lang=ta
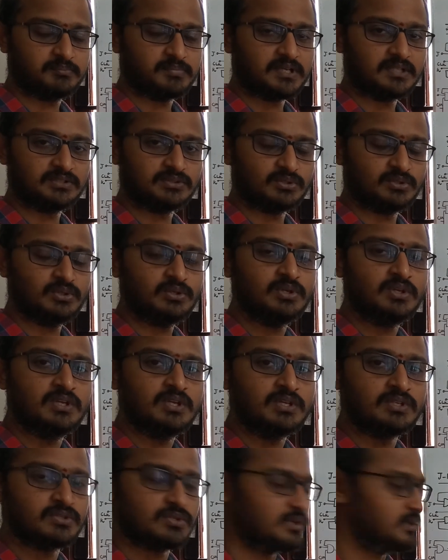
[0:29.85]
பார்த்தோம்
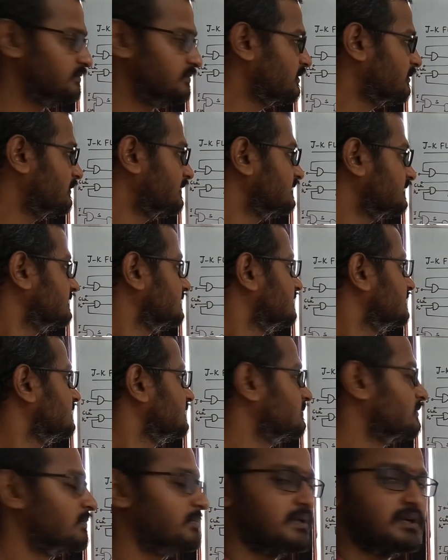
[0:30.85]
ஸோ இப்போ பார்த்தீங்கன்னா
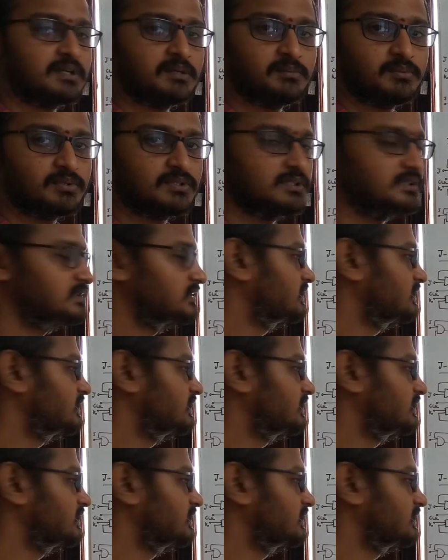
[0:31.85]
நம்ம பார்க்க போகிறது